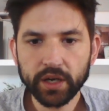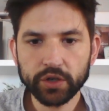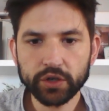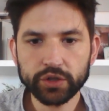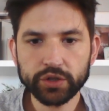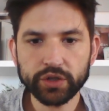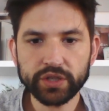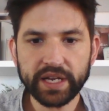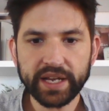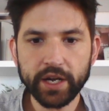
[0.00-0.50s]

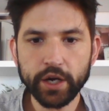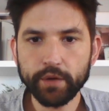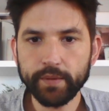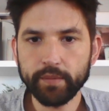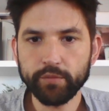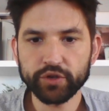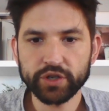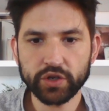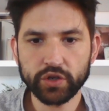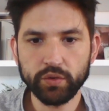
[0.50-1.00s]
Nosotros aquí no
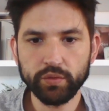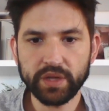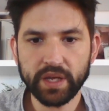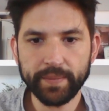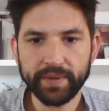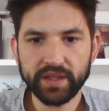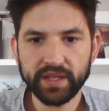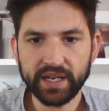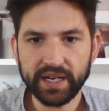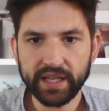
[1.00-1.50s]
vemos
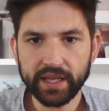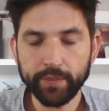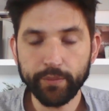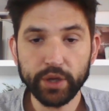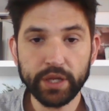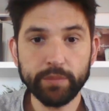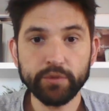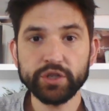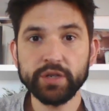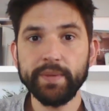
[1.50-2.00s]
absolutamente nada,
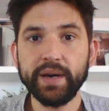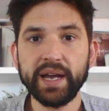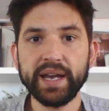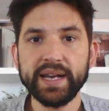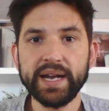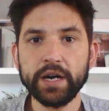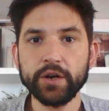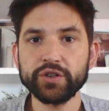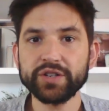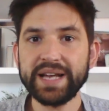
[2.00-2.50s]
podemos
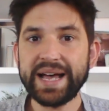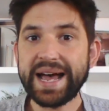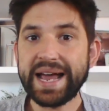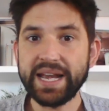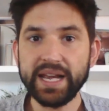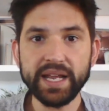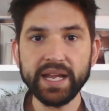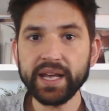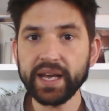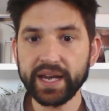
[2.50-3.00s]
imaginarnos
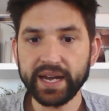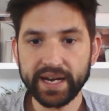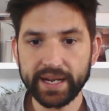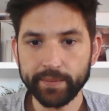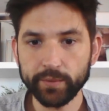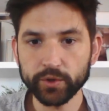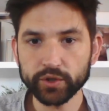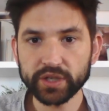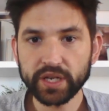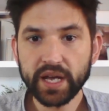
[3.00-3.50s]
al link que
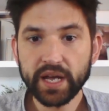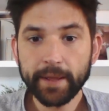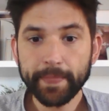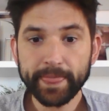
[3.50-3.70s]
queramos.